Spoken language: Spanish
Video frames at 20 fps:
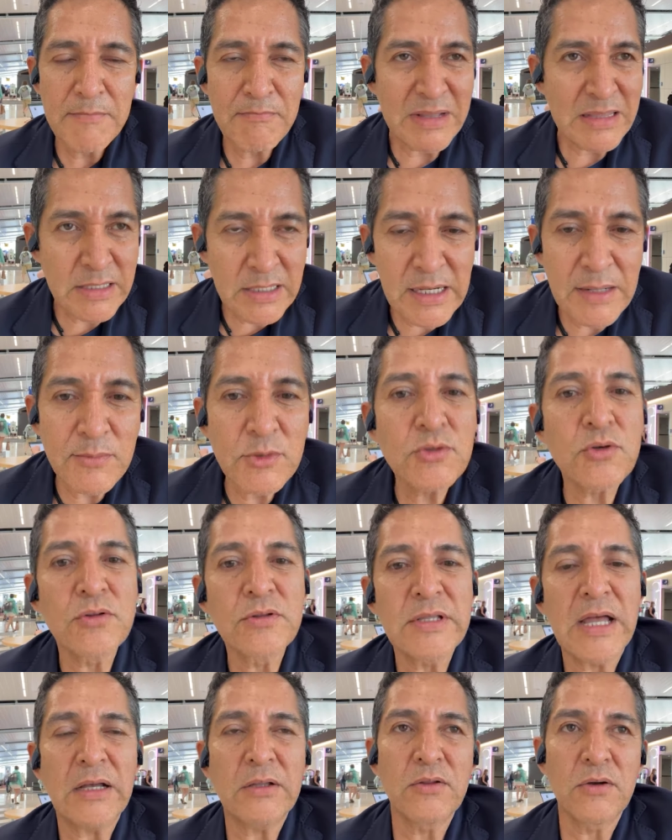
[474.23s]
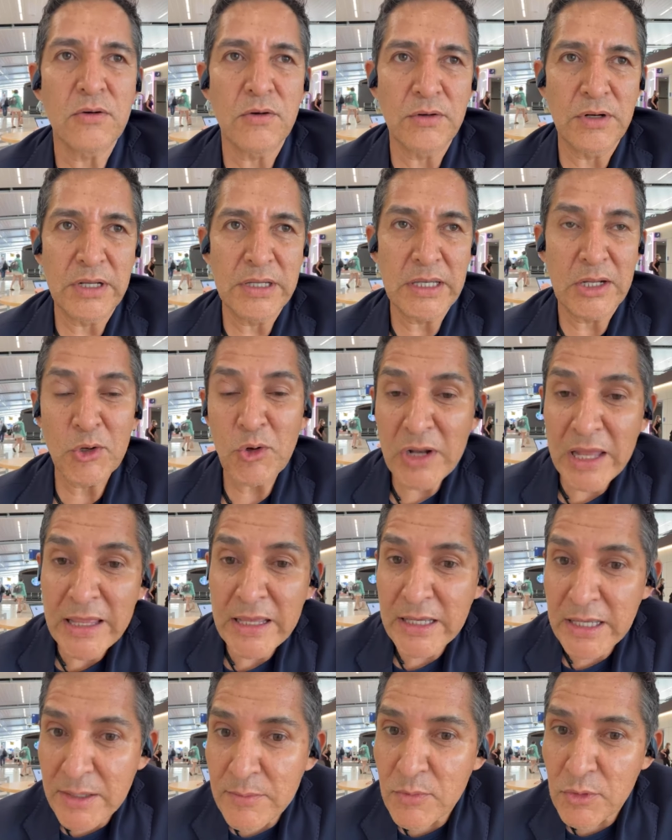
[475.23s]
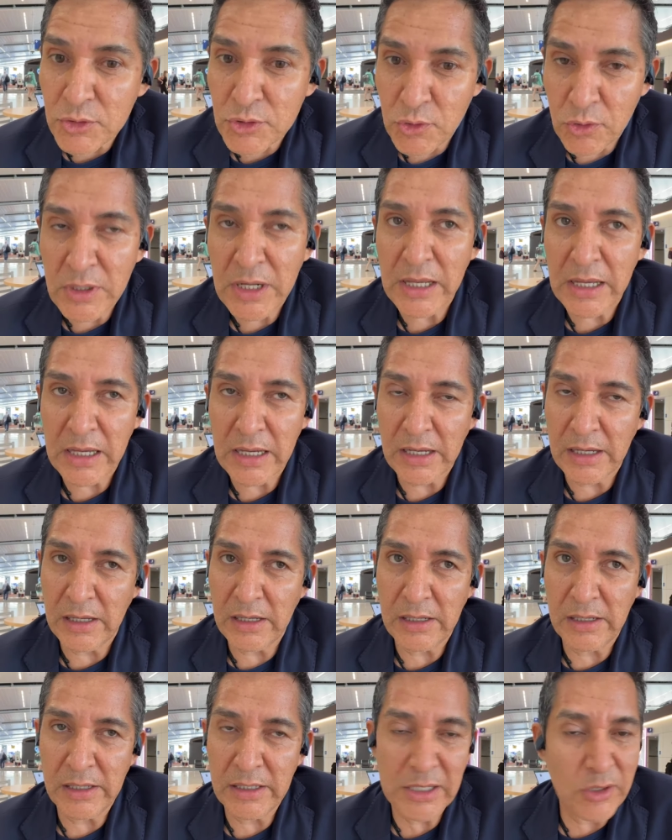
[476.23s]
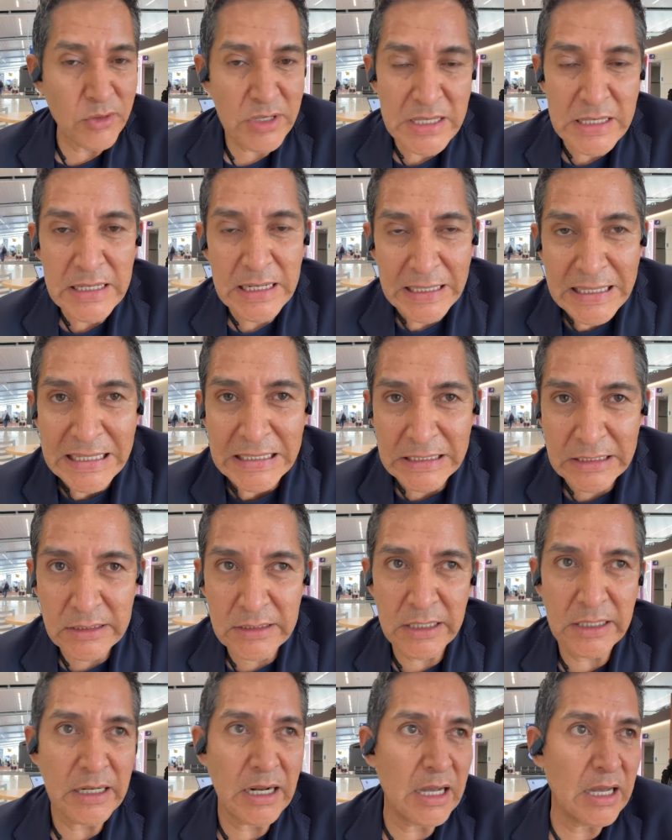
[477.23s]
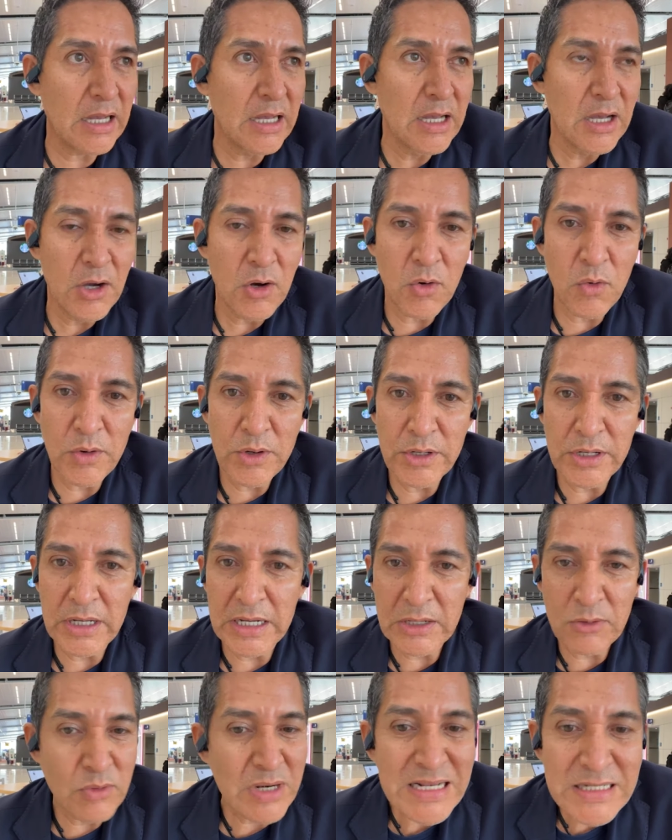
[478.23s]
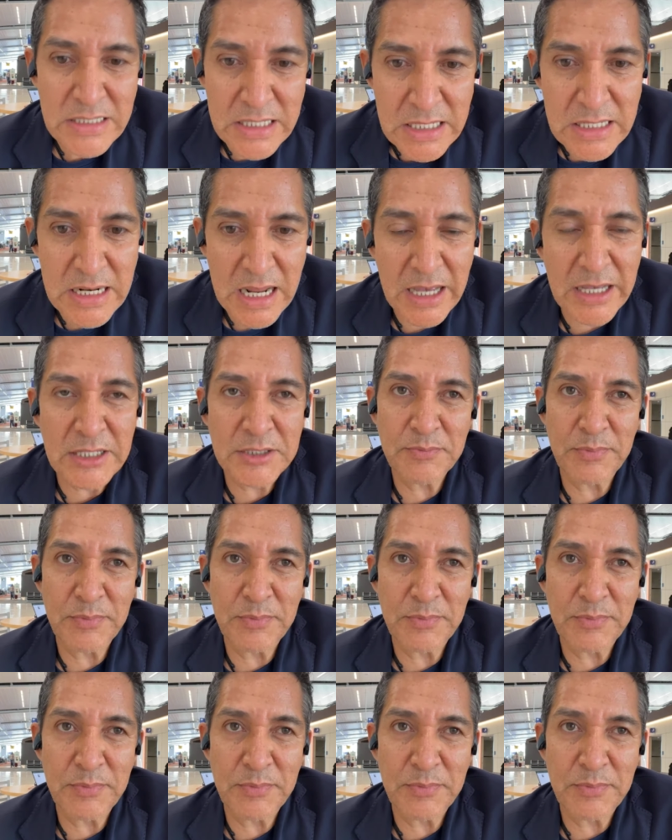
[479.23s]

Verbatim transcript: mantengamos contacto con ella, no la dejemos sola ah, en la orilla de la carretera o en una esquina